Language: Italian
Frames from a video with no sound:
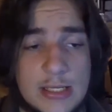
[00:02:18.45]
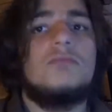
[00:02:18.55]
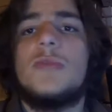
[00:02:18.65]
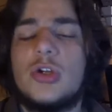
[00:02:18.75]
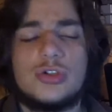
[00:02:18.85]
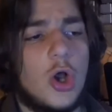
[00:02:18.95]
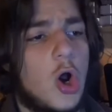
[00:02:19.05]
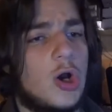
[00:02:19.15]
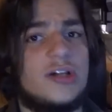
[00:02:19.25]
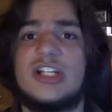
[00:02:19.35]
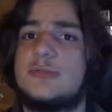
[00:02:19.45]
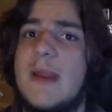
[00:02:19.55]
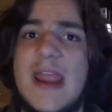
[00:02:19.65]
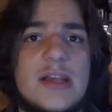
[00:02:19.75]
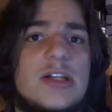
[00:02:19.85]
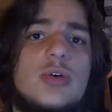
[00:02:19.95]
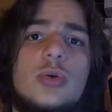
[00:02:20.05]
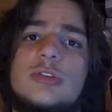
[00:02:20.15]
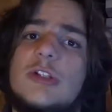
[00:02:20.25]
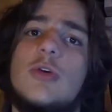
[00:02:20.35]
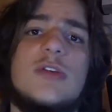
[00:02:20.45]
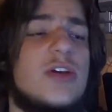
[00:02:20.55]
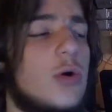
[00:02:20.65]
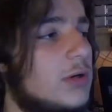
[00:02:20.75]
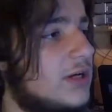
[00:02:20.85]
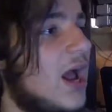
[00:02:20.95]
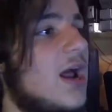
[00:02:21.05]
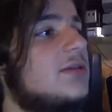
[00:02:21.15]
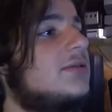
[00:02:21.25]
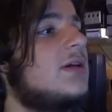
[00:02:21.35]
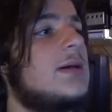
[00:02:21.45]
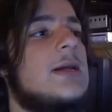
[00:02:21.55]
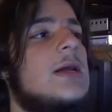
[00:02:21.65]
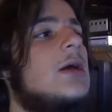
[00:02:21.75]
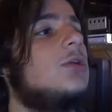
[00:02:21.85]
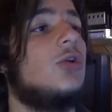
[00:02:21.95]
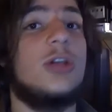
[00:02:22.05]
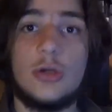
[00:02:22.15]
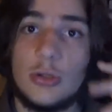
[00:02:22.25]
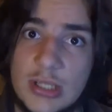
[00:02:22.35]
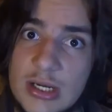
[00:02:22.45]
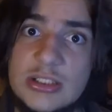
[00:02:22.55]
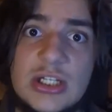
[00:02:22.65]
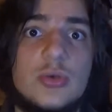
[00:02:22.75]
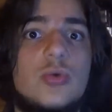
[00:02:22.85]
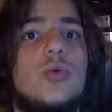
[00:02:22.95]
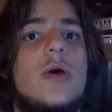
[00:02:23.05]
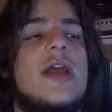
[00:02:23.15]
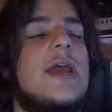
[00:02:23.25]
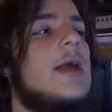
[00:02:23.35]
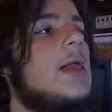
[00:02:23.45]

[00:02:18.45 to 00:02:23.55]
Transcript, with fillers: Non lo so, Crash Bandicoot, Donkey Kong Country, Donkey Kong Country 2.